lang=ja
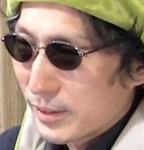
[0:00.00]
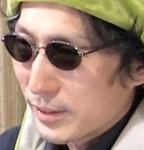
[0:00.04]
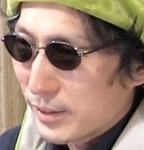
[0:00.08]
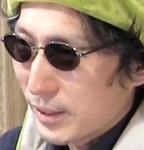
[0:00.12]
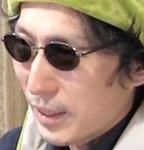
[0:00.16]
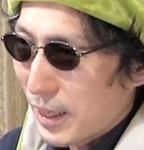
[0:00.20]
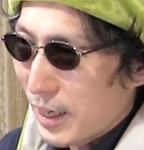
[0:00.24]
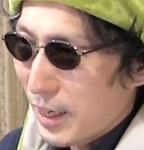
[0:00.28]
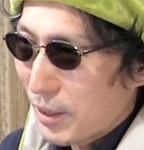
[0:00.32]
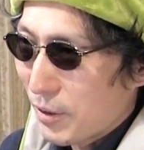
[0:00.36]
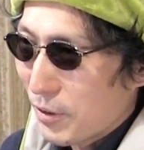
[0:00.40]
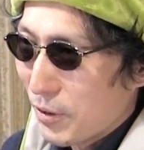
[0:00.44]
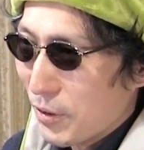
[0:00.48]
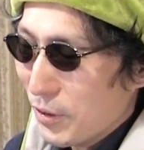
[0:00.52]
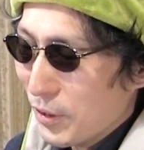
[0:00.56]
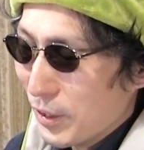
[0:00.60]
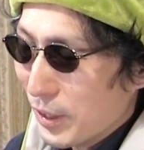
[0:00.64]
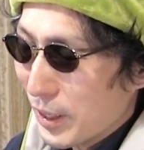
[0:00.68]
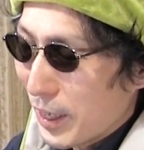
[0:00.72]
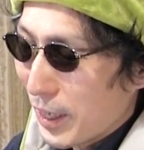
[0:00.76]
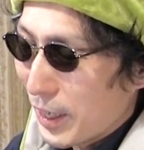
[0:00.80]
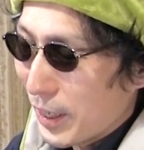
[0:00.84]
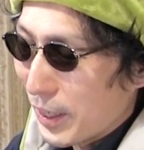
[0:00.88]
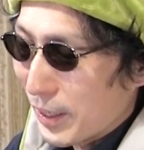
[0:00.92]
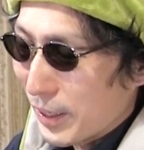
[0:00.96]
さあ今
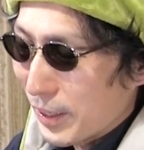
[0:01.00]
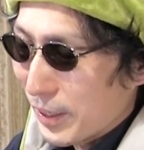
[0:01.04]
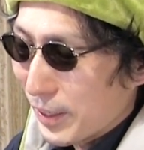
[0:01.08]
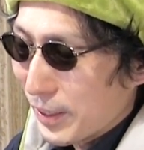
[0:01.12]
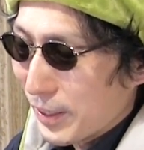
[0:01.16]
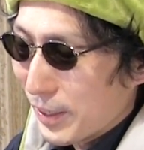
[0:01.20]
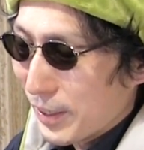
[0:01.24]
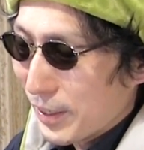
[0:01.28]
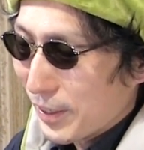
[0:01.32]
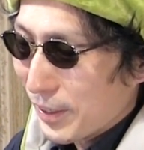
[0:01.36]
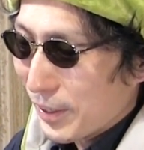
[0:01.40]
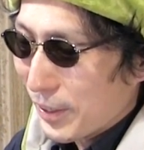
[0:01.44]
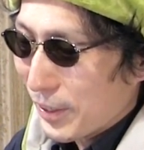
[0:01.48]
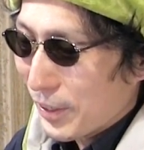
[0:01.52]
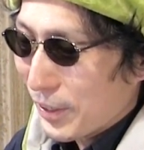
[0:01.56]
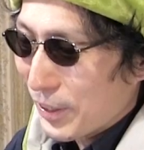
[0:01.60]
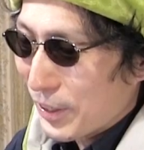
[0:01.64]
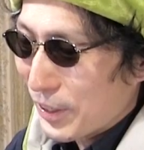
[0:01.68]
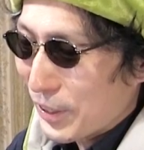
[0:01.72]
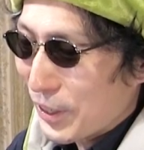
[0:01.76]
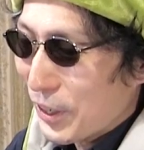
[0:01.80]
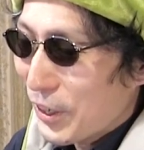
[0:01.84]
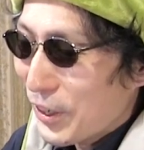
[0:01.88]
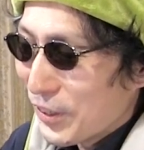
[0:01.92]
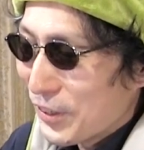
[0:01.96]
回よ
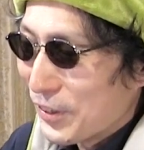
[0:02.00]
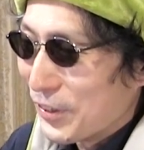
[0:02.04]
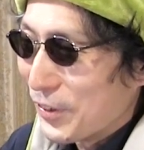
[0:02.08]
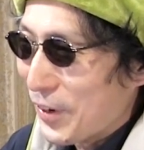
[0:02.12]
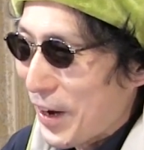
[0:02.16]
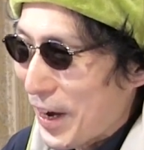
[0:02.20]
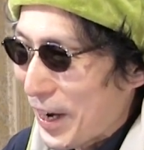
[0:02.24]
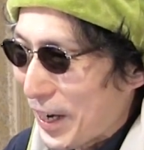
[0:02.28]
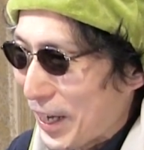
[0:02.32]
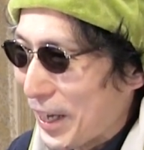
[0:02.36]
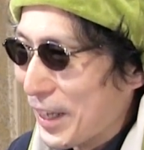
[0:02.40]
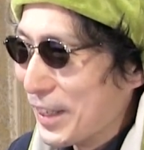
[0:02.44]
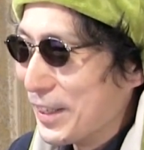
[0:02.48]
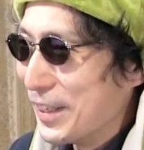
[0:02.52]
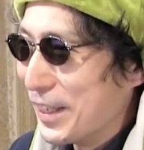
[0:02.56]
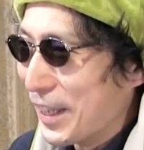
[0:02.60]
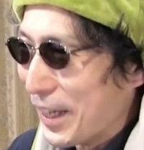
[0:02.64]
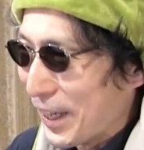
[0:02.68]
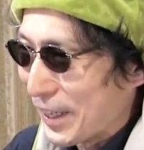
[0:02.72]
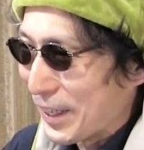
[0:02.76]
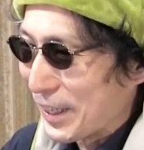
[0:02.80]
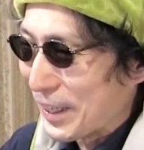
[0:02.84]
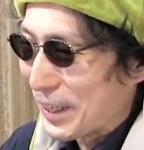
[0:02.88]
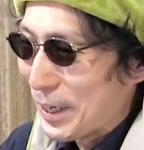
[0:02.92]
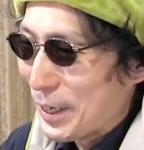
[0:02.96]
くわかん
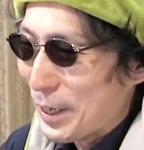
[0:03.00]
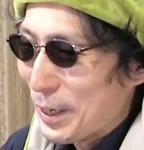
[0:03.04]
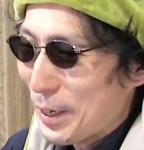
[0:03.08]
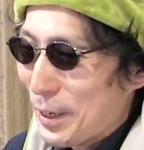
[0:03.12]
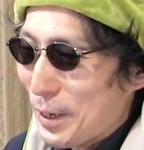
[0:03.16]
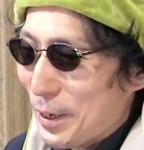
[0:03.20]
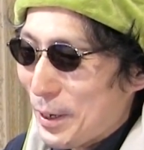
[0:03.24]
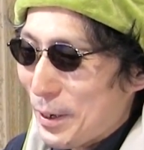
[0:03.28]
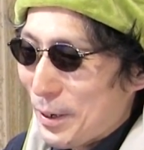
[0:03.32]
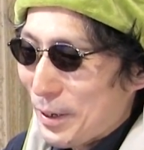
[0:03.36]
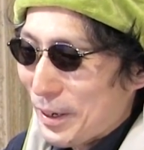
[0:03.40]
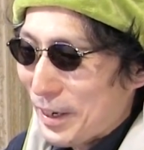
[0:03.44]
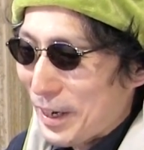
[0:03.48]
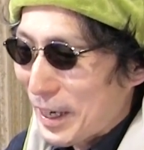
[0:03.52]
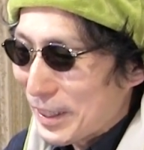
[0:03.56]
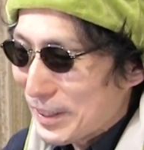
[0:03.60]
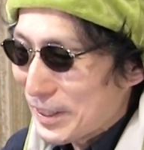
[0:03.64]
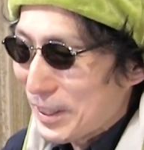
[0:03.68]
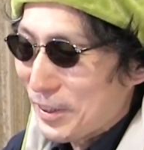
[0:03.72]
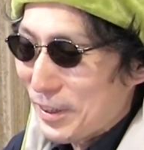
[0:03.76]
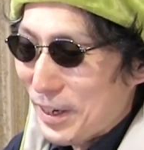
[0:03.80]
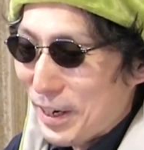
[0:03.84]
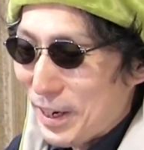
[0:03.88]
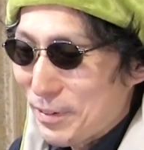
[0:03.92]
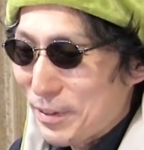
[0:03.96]
ない
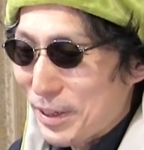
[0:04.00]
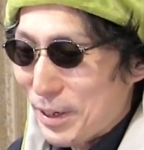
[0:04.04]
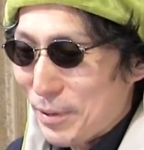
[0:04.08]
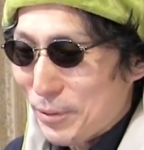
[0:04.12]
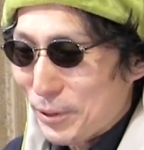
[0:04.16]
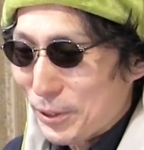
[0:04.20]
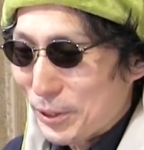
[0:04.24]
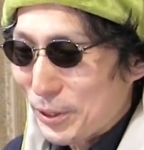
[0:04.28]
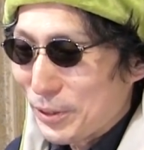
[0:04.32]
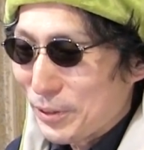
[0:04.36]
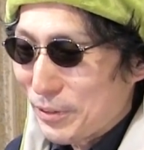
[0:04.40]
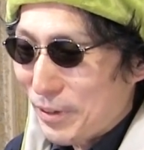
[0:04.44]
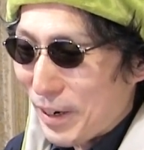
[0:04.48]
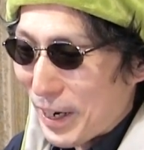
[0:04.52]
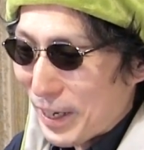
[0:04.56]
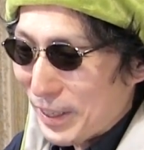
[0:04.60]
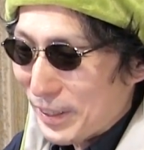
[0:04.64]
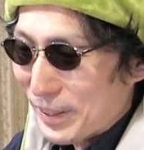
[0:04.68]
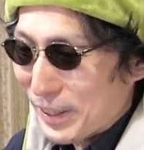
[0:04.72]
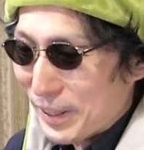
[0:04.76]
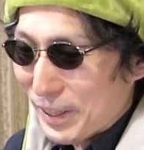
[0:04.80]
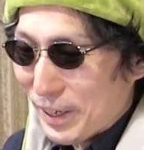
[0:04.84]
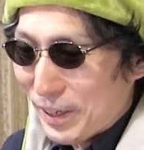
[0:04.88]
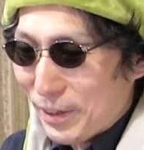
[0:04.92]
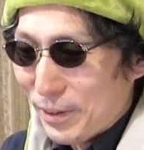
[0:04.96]
ガチャの流めがもうよくわか
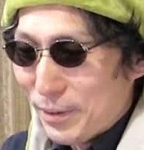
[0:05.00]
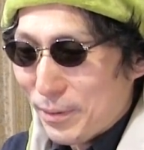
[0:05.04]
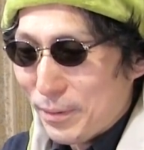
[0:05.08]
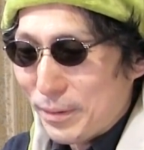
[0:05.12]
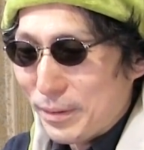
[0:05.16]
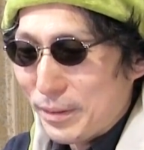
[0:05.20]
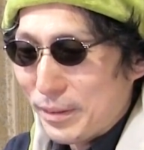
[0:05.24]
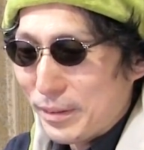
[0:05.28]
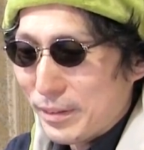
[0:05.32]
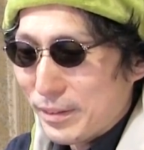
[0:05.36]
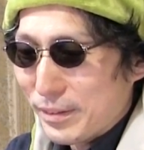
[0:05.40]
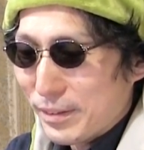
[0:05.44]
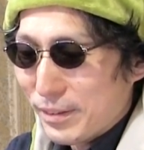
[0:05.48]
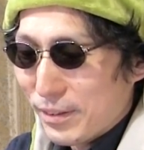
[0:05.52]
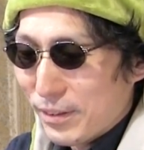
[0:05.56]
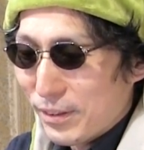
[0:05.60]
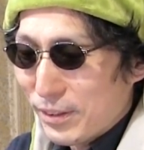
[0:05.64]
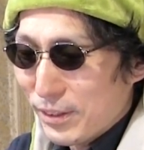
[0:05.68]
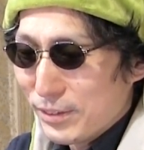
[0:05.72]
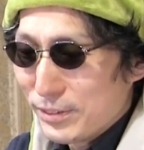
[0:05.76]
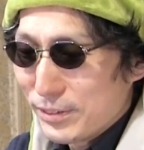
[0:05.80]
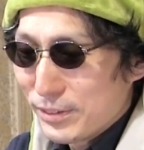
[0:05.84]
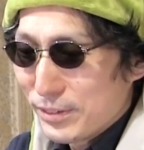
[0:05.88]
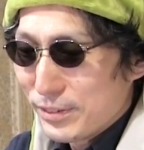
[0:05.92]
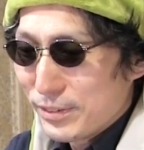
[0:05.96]
んねえな
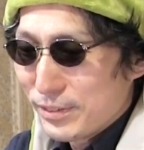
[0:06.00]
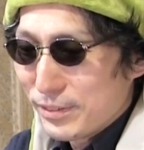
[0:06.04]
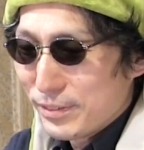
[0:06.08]
うっ